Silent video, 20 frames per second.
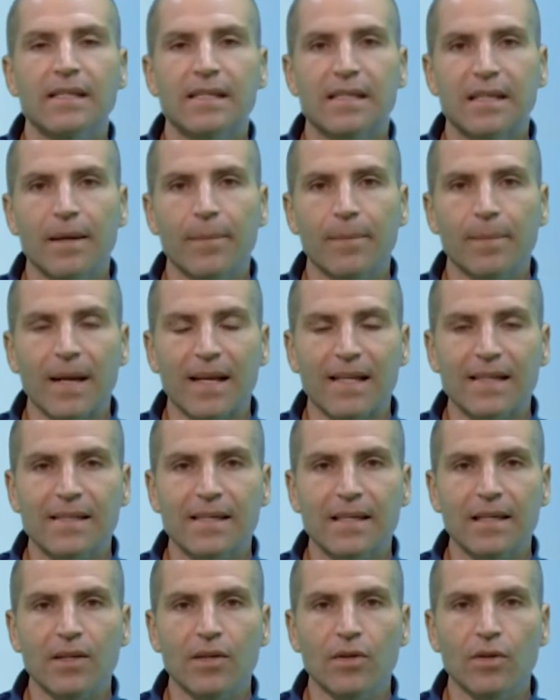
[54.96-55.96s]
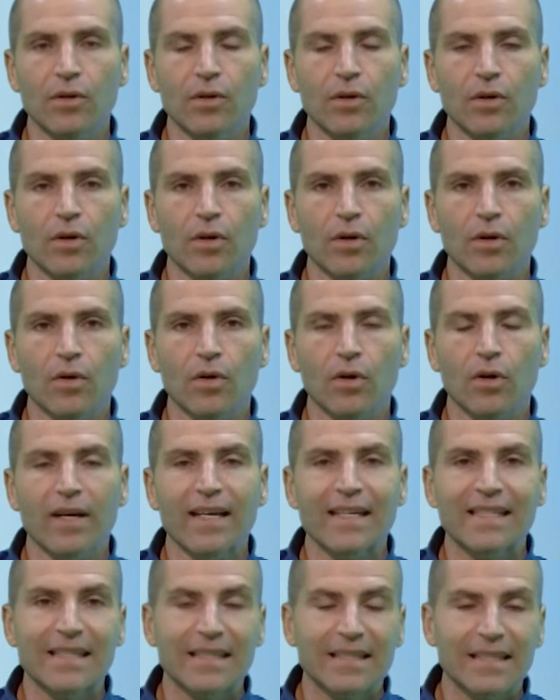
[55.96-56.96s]
siempre han sido los
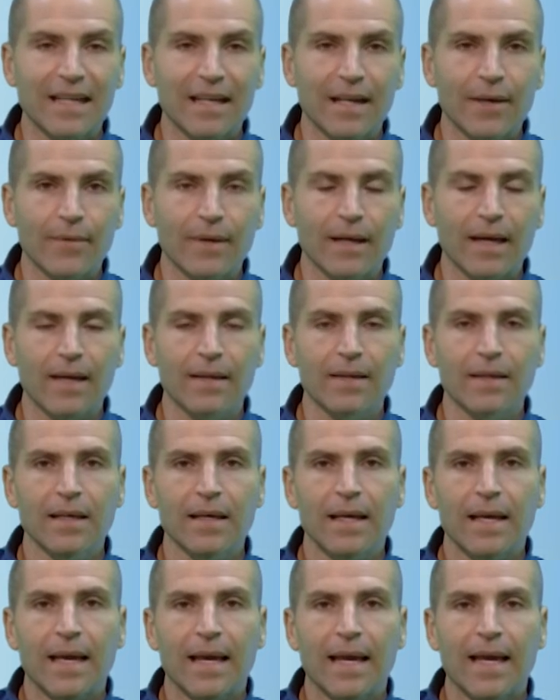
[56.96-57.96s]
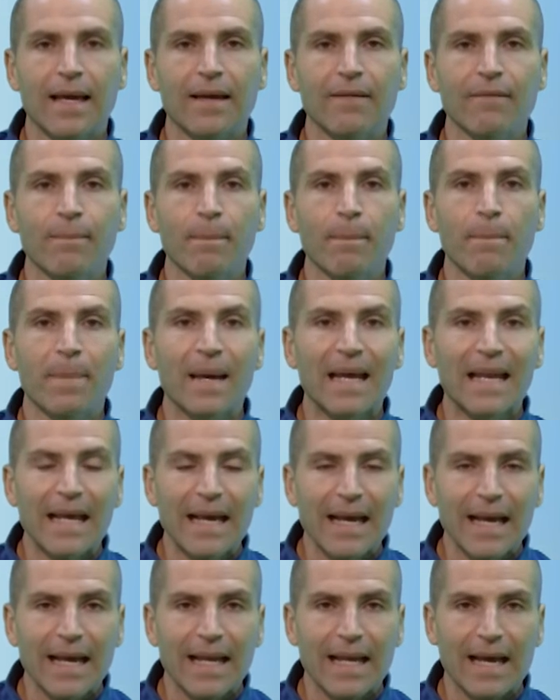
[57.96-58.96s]
que se celebran en
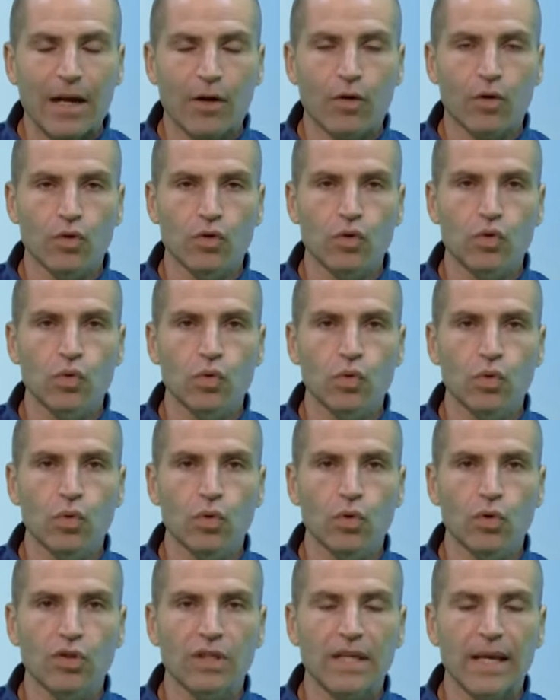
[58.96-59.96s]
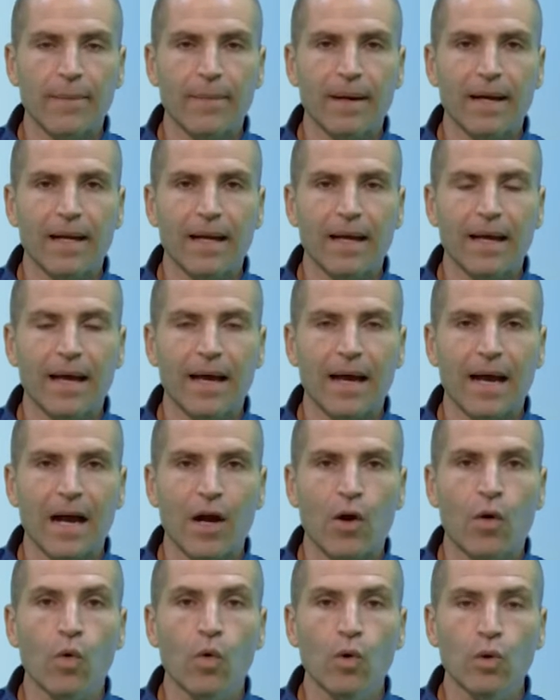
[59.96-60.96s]
Beneguera con su
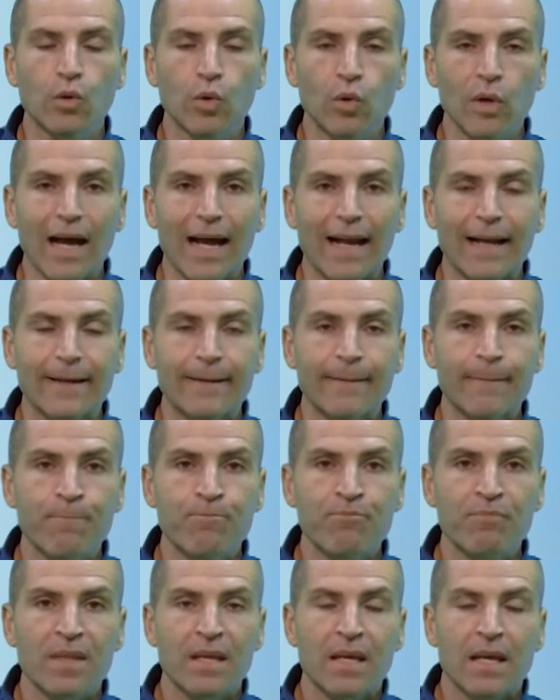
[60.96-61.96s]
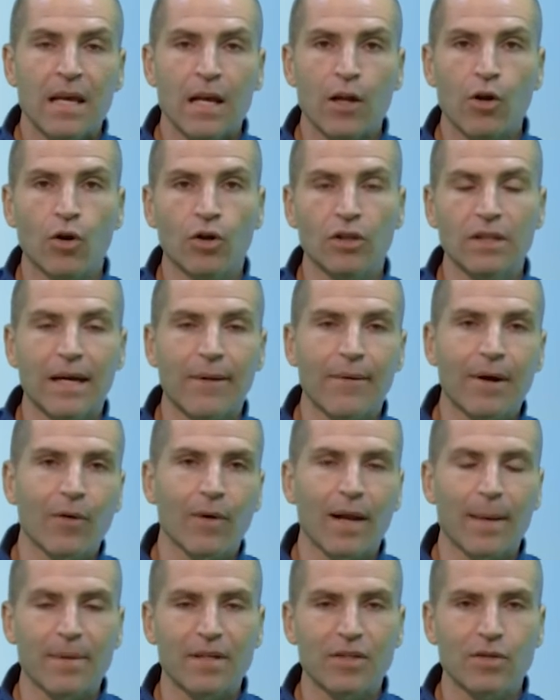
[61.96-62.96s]
semana cultural. Y lo contaba
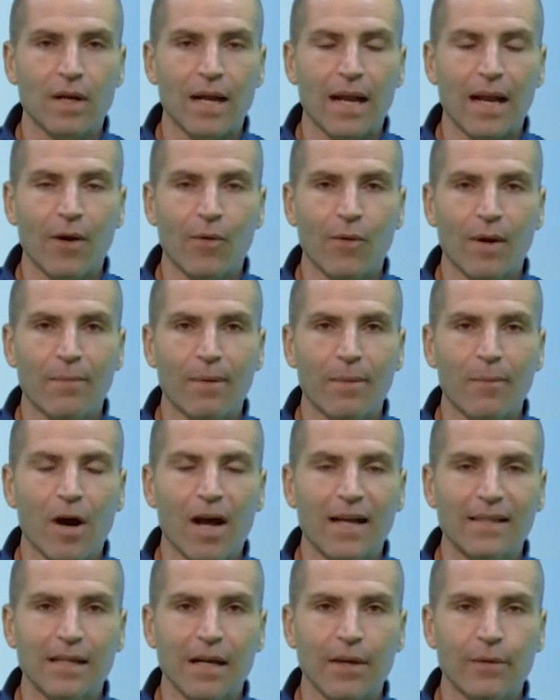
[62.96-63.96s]
con la persona a la cual vamos a